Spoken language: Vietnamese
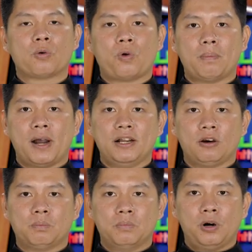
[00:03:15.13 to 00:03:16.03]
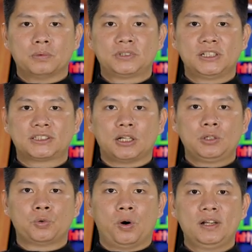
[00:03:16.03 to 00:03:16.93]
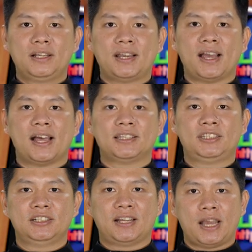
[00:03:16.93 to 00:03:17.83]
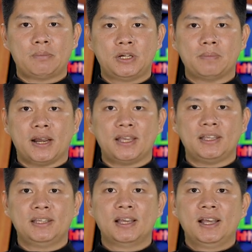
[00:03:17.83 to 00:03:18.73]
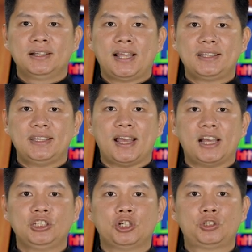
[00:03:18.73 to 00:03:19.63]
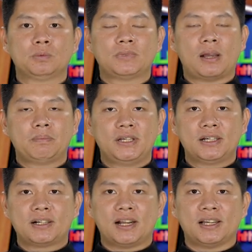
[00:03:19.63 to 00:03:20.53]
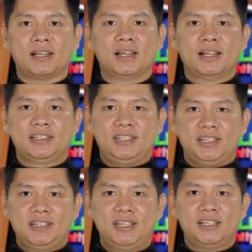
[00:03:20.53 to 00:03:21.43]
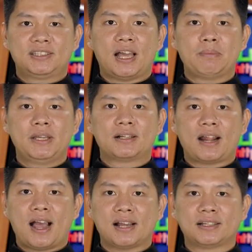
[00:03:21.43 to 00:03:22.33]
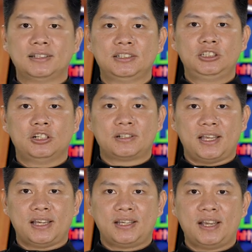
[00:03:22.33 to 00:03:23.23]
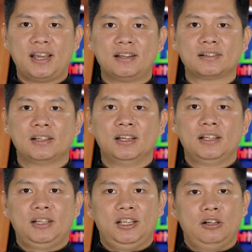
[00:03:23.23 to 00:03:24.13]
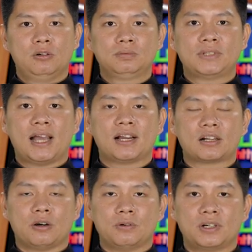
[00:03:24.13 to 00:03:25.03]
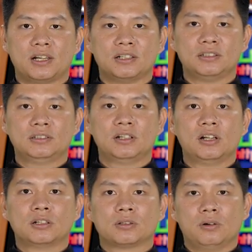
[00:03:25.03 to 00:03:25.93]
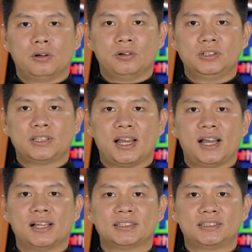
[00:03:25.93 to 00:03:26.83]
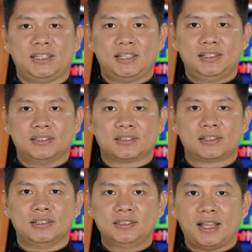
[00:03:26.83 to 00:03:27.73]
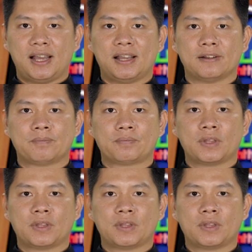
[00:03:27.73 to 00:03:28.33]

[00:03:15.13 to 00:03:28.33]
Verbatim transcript: Qua bài đọc một trích sách Huấn Ca chương hai mươi bảy, tác giả cho chúng ta biết rằng chỉ khi ta biết tha thứ cho kẻ khác thì lúc ta cầu khẩn, tội lỗi ta sẽ được thứ tha.